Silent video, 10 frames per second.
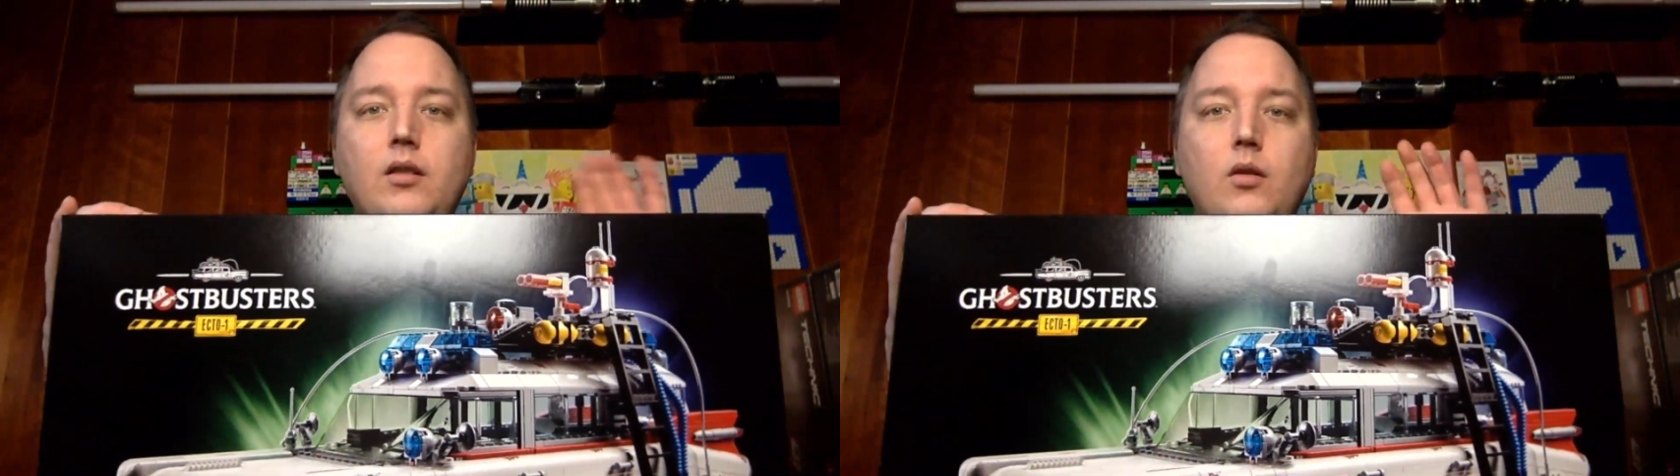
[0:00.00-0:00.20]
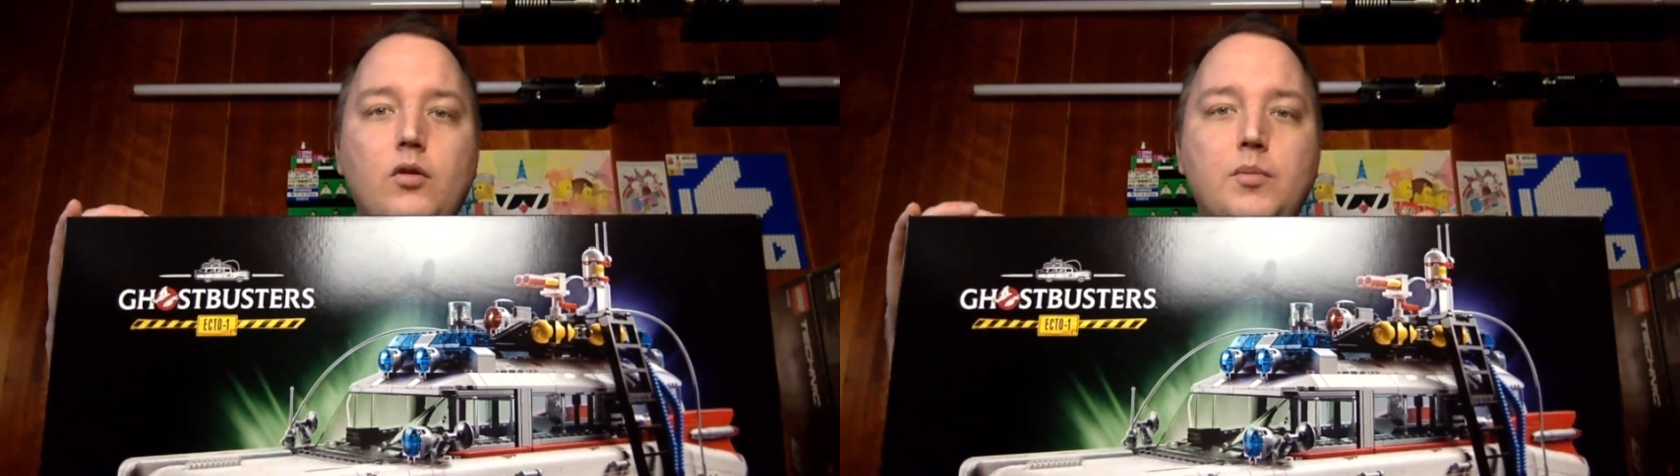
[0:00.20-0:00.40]

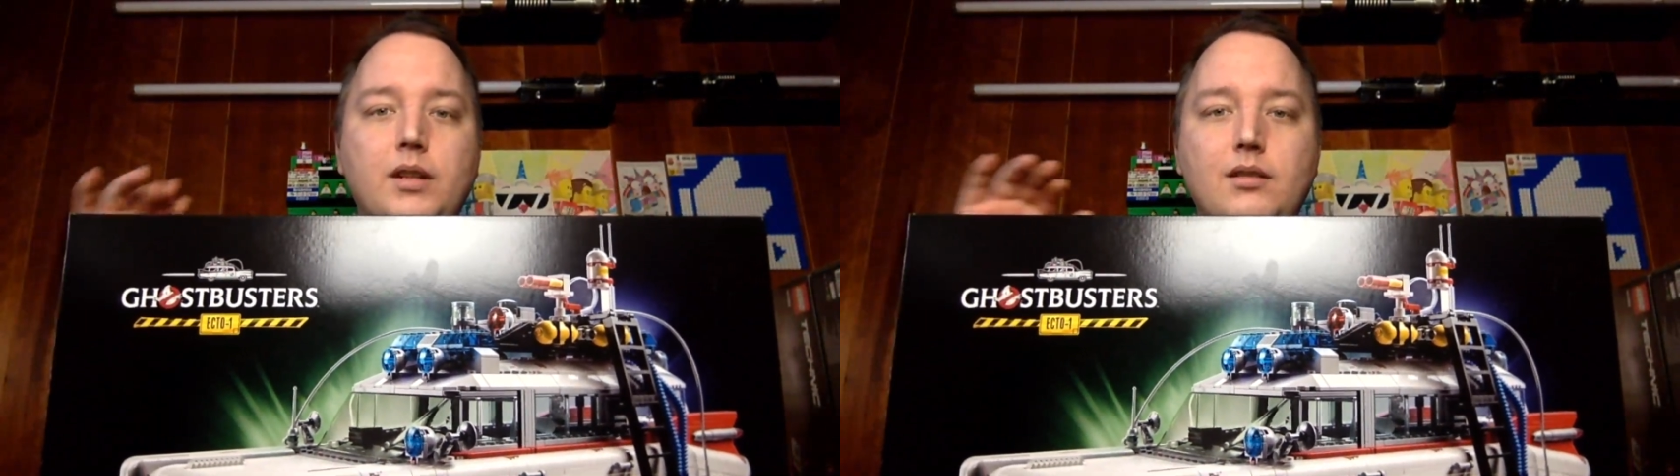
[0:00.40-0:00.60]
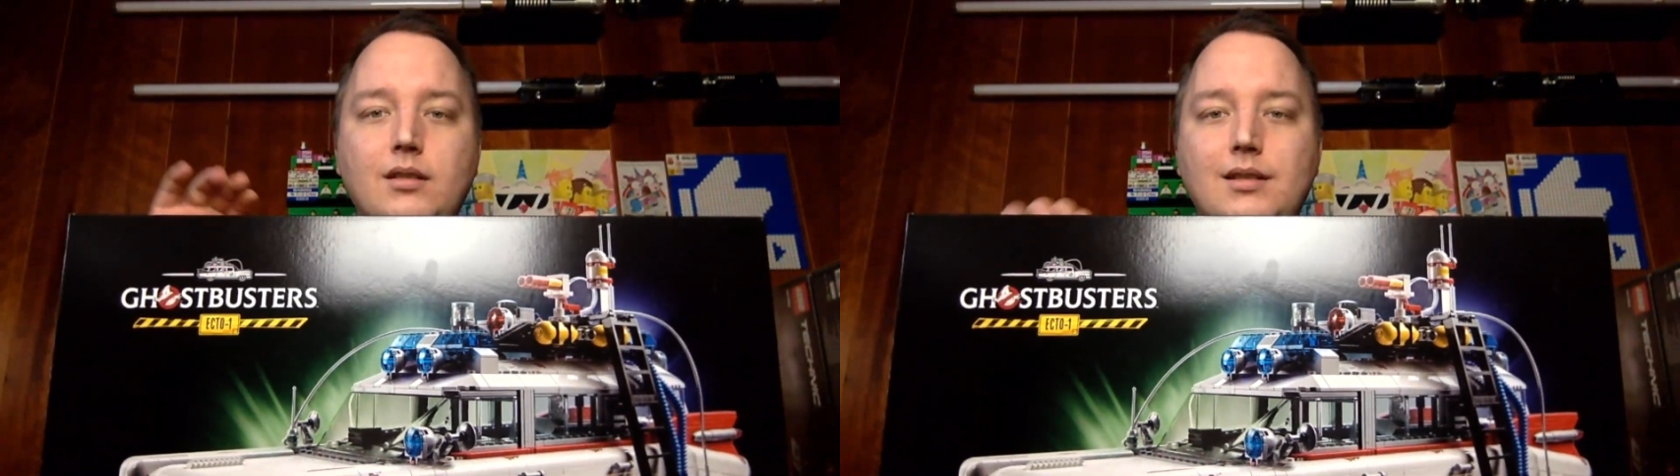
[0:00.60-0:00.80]

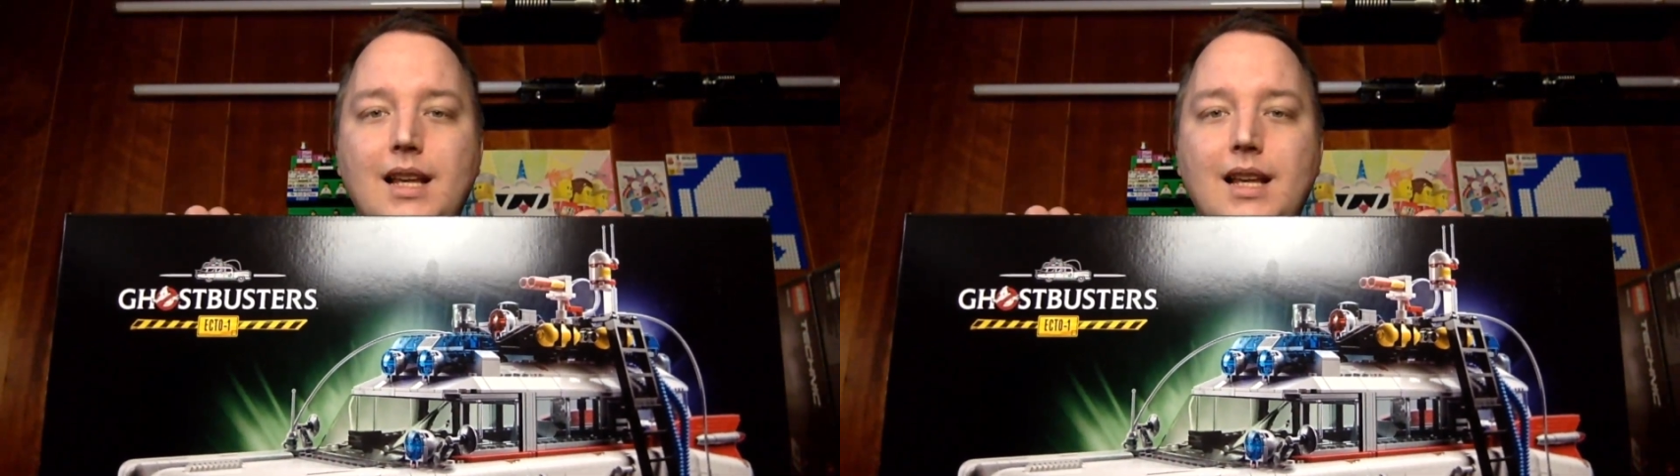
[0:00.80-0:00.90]
Ghostbusters